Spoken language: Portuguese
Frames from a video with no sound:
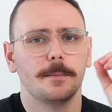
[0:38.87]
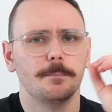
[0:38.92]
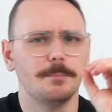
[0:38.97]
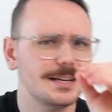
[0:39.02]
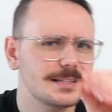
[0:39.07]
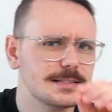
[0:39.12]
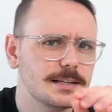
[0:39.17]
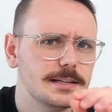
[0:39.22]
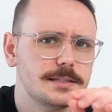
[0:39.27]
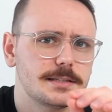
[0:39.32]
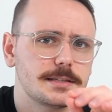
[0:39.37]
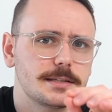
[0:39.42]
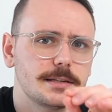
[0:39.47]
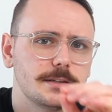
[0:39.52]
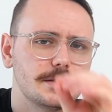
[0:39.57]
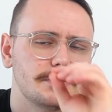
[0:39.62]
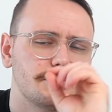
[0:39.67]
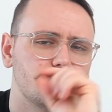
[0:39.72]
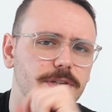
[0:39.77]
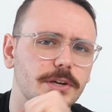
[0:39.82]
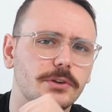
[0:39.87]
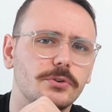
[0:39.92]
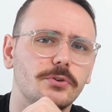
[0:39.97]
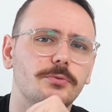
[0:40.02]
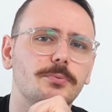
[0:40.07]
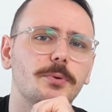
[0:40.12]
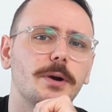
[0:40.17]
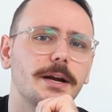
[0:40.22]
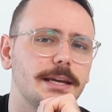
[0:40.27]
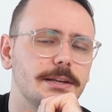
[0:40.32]
Mas antes, se você é
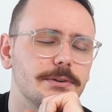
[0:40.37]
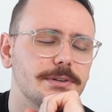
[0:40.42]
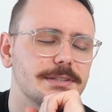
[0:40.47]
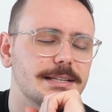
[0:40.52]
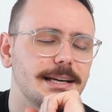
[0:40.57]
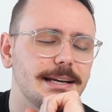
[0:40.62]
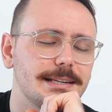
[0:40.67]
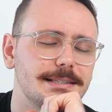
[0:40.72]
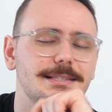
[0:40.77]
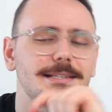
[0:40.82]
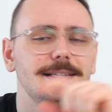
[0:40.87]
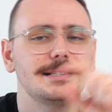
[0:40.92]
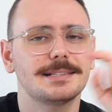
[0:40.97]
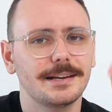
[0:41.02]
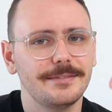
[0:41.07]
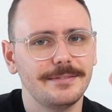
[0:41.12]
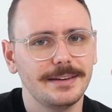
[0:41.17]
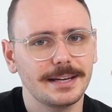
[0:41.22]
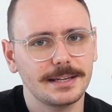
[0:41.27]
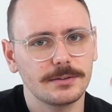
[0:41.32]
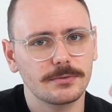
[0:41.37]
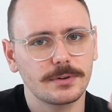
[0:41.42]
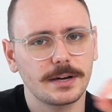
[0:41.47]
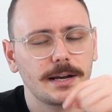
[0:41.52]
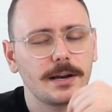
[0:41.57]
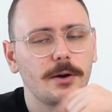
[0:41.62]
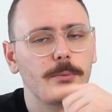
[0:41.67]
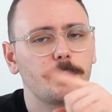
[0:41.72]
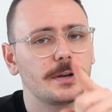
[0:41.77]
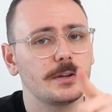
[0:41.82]
novo por aqui, não esquece de se inscrever aqui no
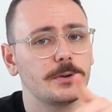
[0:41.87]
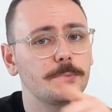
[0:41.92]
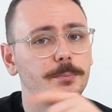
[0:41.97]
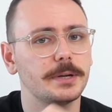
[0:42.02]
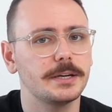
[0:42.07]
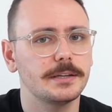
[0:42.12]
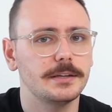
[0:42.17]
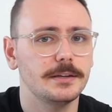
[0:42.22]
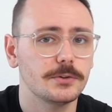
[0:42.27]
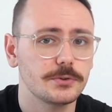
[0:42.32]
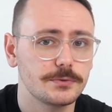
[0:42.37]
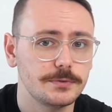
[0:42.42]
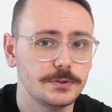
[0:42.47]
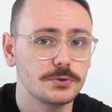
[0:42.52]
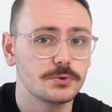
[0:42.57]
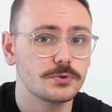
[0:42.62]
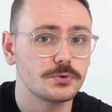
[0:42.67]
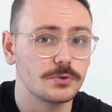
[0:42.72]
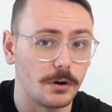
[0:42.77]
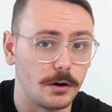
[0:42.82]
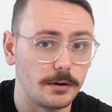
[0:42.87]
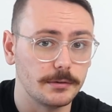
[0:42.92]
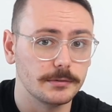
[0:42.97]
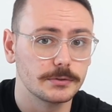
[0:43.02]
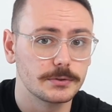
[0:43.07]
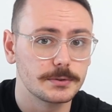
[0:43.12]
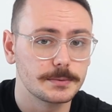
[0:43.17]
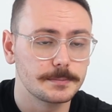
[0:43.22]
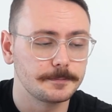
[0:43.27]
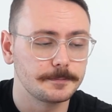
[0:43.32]
canal para não perder os vídeos novos.